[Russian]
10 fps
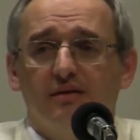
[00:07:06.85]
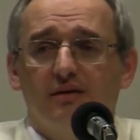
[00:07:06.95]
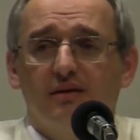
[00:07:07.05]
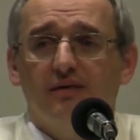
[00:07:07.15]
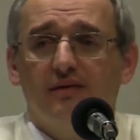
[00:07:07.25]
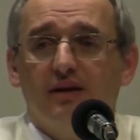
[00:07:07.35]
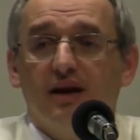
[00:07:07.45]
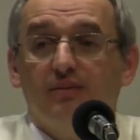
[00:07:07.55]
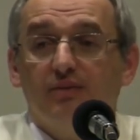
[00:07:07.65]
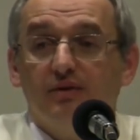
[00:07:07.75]
Не
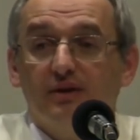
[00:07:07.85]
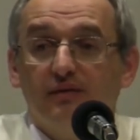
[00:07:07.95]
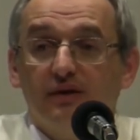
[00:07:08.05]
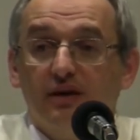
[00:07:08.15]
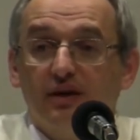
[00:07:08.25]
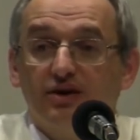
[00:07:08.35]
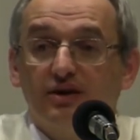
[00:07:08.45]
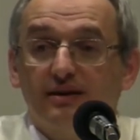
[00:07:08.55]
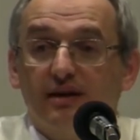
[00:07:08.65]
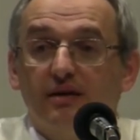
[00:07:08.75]
хватает просто вот этой
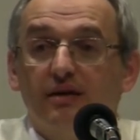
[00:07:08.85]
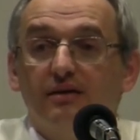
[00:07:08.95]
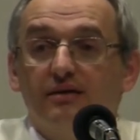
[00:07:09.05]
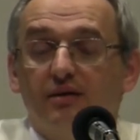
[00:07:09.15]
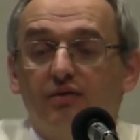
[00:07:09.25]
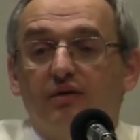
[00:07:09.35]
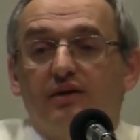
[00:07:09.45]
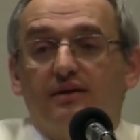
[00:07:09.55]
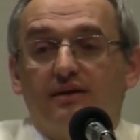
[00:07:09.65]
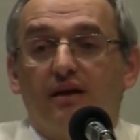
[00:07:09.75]
чистоты, с которой
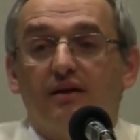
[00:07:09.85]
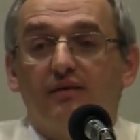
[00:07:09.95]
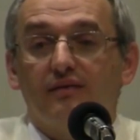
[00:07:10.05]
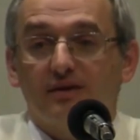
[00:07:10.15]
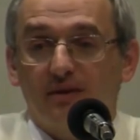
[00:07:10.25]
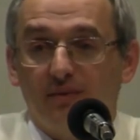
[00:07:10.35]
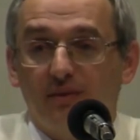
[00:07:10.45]
ты сталкиваешься.